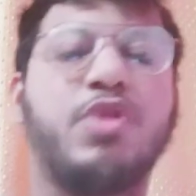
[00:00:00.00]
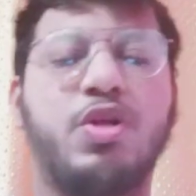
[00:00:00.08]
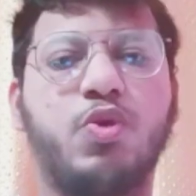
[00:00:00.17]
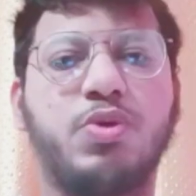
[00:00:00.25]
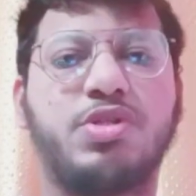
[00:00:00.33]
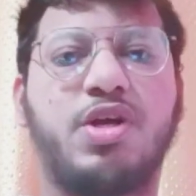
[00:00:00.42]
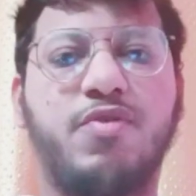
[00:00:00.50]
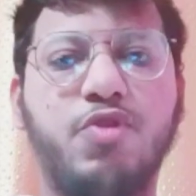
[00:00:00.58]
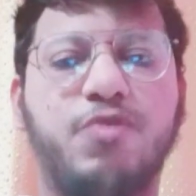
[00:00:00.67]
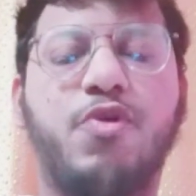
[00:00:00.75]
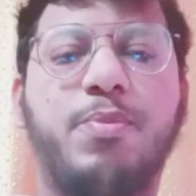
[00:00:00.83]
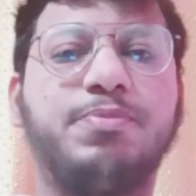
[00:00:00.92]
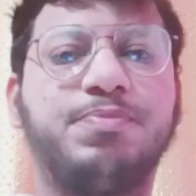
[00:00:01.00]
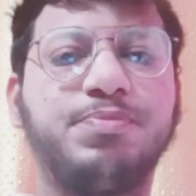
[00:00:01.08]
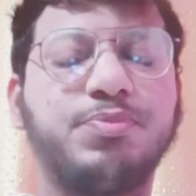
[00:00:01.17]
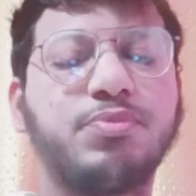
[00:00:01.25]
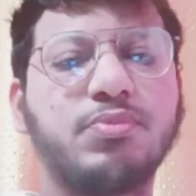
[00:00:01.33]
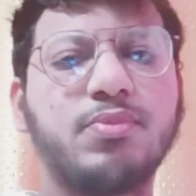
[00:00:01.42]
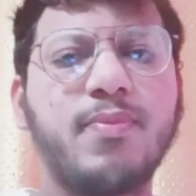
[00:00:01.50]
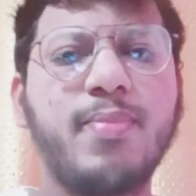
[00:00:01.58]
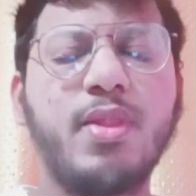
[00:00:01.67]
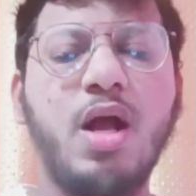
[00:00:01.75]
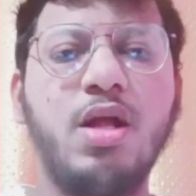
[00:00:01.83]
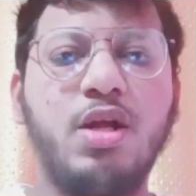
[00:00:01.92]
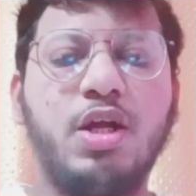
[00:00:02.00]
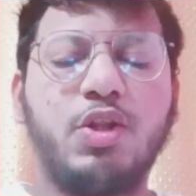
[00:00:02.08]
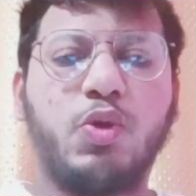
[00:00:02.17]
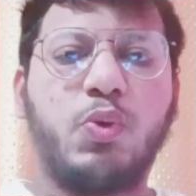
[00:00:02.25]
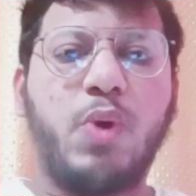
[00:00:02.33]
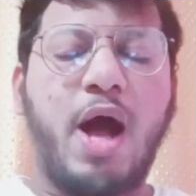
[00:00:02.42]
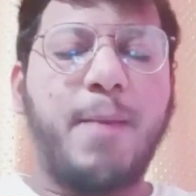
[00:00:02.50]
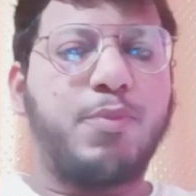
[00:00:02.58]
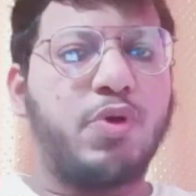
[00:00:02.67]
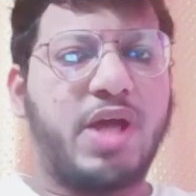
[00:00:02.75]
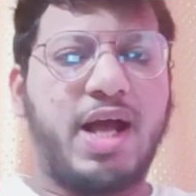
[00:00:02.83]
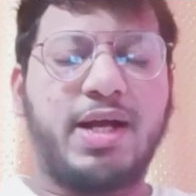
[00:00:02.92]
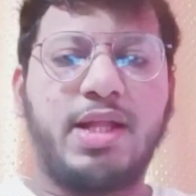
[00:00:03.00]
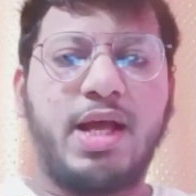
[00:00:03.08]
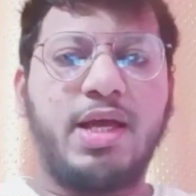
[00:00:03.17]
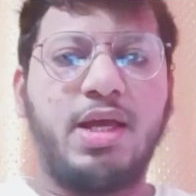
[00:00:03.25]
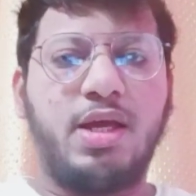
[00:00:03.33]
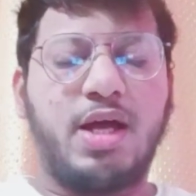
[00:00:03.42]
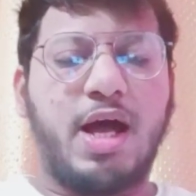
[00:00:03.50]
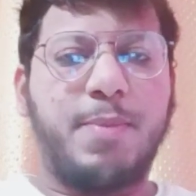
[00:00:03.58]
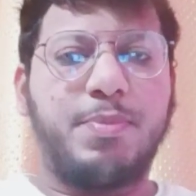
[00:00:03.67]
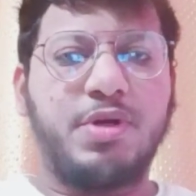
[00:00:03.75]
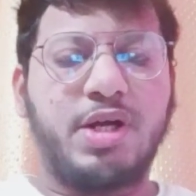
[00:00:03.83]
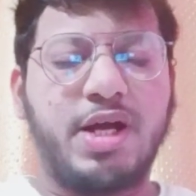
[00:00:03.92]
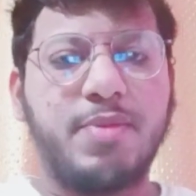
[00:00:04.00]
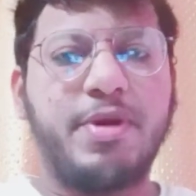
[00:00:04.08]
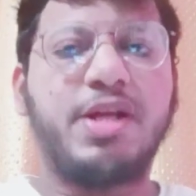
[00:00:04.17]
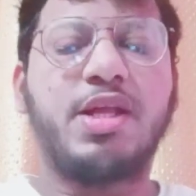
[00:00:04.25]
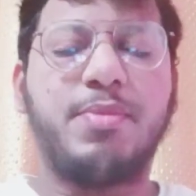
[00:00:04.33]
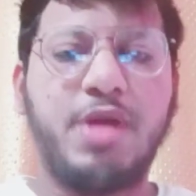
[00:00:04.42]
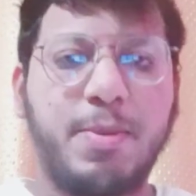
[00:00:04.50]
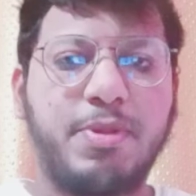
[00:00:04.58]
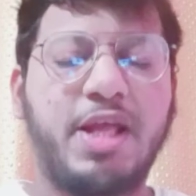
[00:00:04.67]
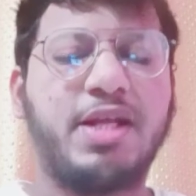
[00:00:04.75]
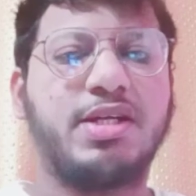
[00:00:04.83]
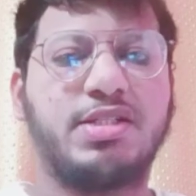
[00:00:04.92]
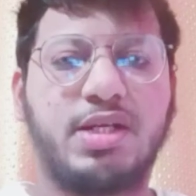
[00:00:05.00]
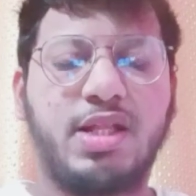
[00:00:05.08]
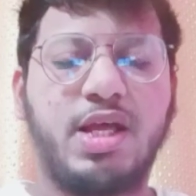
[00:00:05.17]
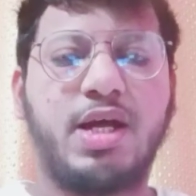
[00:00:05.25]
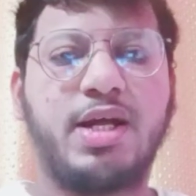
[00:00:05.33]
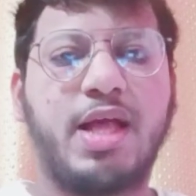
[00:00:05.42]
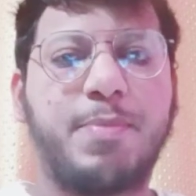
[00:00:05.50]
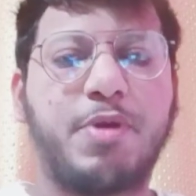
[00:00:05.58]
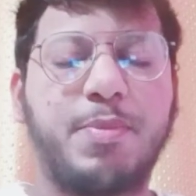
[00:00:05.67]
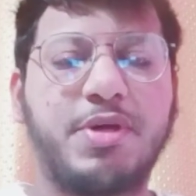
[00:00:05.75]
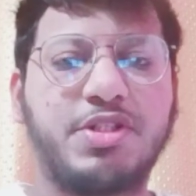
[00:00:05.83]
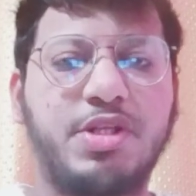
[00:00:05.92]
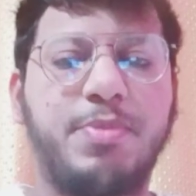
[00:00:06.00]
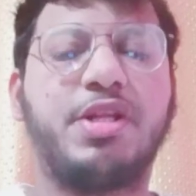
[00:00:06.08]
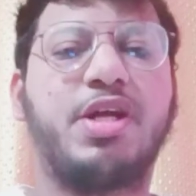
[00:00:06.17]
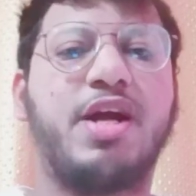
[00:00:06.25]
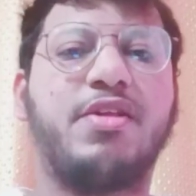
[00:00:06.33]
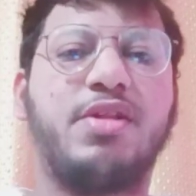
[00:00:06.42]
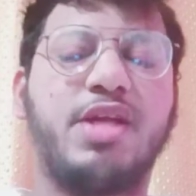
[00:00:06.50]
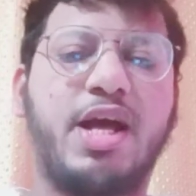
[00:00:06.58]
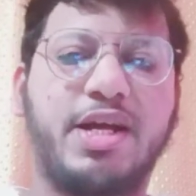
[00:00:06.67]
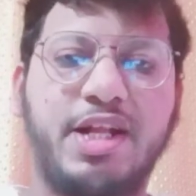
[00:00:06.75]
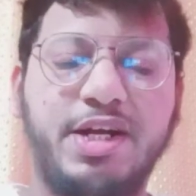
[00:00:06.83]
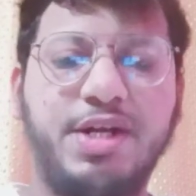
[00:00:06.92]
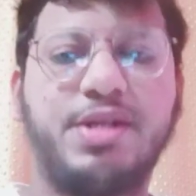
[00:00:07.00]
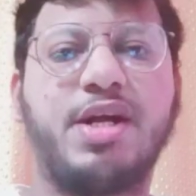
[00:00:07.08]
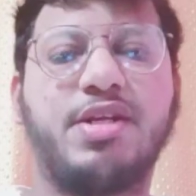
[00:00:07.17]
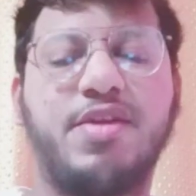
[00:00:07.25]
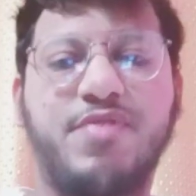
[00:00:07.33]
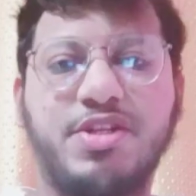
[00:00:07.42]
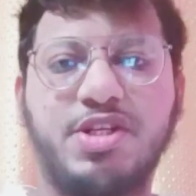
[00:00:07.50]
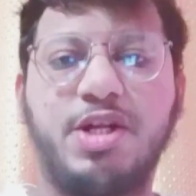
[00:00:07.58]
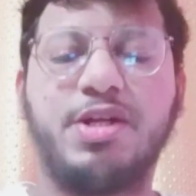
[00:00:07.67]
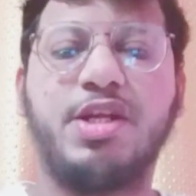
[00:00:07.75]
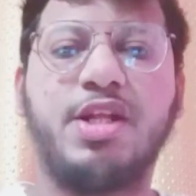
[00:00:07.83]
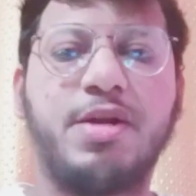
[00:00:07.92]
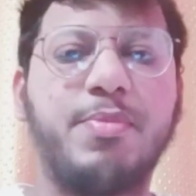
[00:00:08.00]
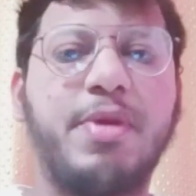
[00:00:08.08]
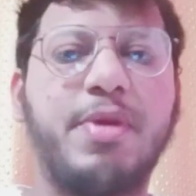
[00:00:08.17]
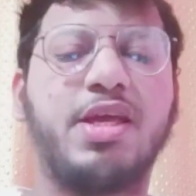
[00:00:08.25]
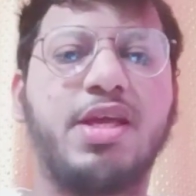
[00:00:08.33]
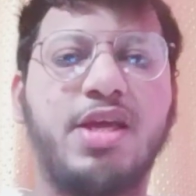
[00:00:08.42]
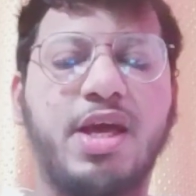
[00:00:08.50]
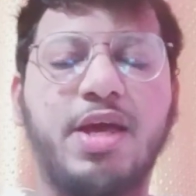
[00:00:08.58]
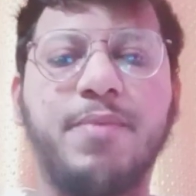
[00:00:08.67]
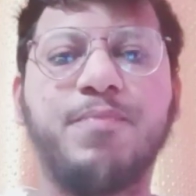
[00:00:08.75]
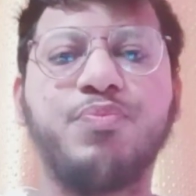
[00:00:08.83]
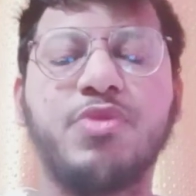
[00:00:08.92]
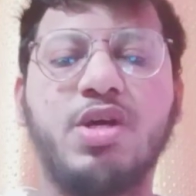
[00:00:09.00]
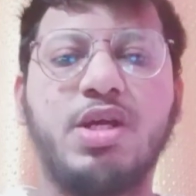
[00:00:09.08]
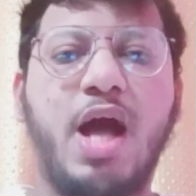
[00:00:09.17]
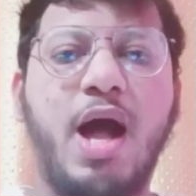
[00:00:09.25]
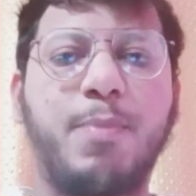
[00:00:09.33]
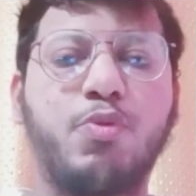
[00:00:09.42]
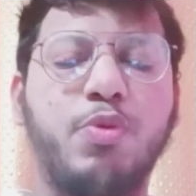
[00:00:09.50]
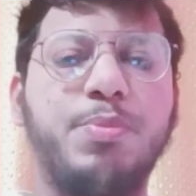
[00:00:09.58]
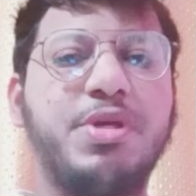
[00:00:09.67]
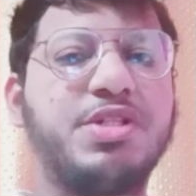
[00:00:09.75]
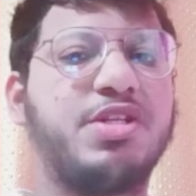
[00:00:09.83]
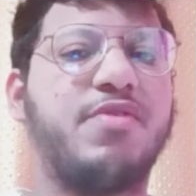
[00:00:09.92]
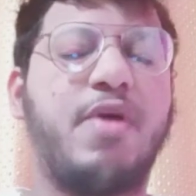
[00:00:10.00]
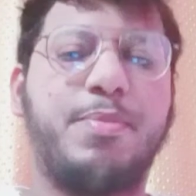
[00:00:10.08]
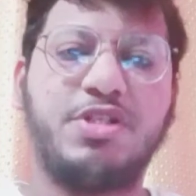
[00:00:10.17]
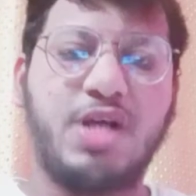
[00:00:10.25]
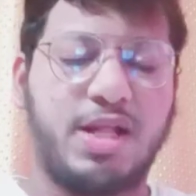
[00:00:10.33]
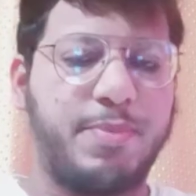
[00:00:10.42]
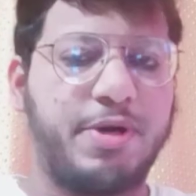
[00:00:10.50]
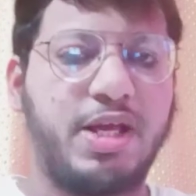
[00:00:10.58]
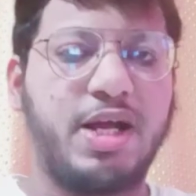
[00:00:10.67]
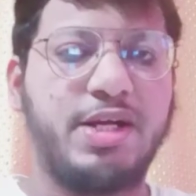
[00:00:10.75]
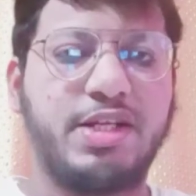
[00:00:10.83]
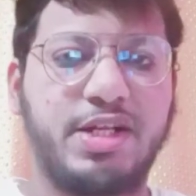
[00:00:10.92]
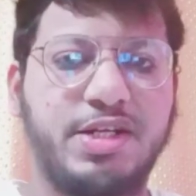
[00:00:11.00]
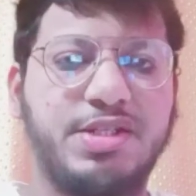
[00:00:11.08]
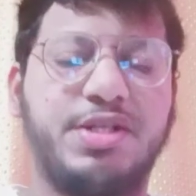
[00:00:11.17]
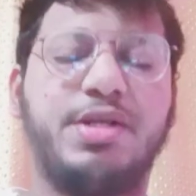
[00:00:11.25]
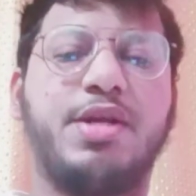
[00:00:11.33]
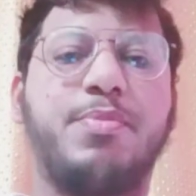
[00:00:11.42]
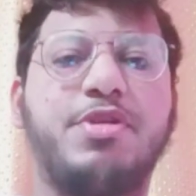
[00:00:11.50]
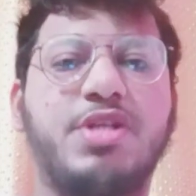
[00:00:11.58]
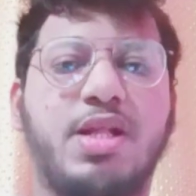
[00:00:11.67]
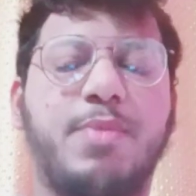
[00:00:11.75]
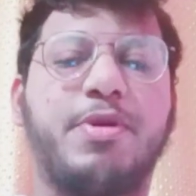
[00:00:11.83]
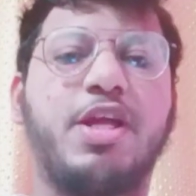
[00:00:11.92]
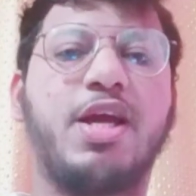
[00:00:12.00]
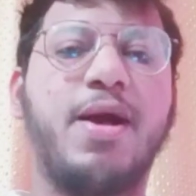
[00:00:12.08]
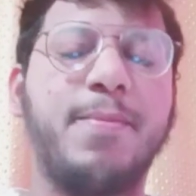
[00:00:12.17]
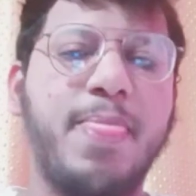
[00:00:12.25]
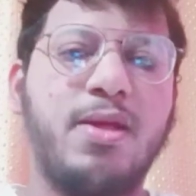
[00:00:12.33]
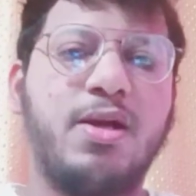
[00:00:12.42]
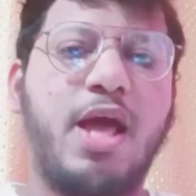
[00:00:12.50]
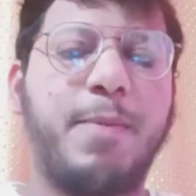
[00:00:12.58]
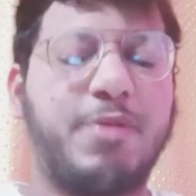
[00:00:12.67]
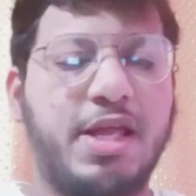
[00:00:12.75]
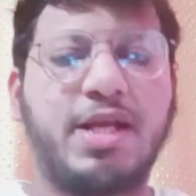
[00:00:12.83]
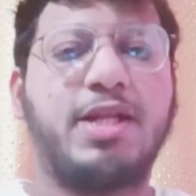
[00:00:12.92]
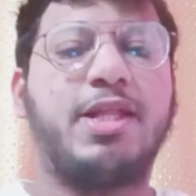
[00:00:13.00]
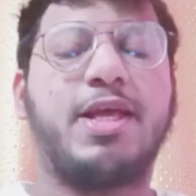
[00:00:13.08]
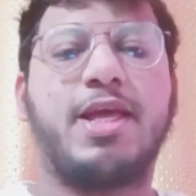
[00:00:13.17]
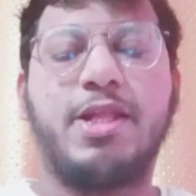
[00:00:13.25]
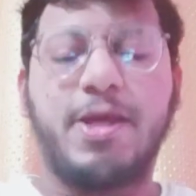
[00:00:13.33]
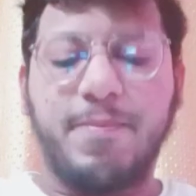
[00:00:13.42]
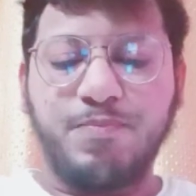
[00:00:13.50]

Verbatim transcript: दोस्त का फुल फॉर्म तो आपको क्या करना है आप घर बैठे भी अप्लाई कर सकते हैं अगर आपके पास डेबिट कार्ड या क्रेडिट कार्ड की फैसिलिटी नेट बैंकिंग है या आपको मी सेवा पे जाना पड़ेगा इंटरनेट सेंटर पे जाना पड़ेगा अप्लाई करने के लिए